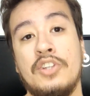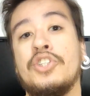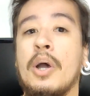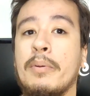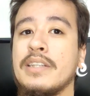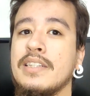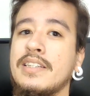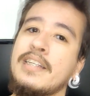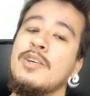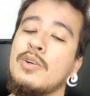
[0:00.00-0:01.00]
de obras
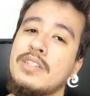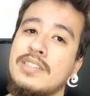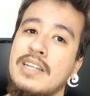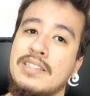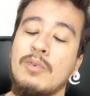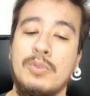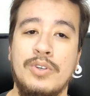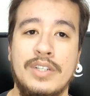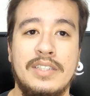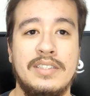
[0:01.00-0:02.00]
anteriores das
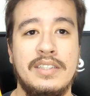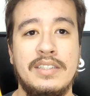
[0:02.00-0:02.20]
autoras.